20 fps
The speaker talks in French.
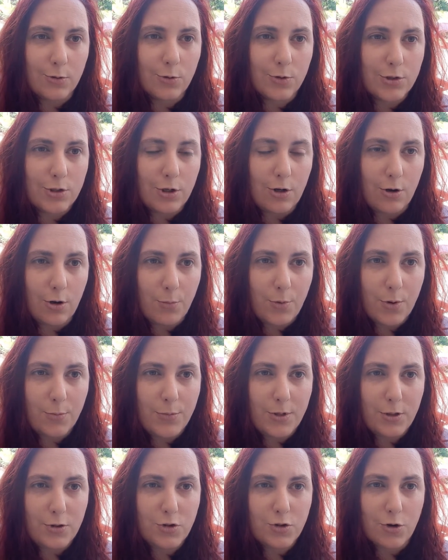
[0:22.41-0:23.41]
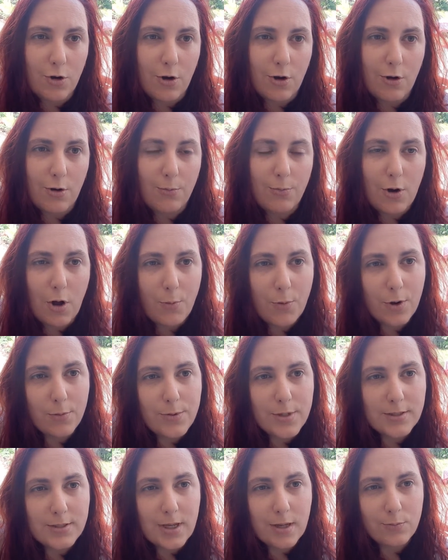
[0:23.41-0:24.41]
donc c'est leur premier job, leurs
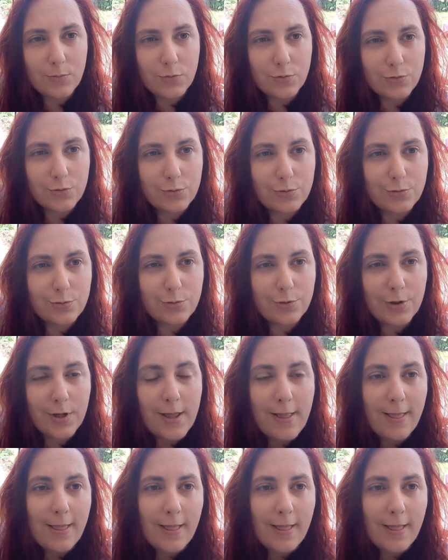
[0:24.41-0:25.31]
premiers amours,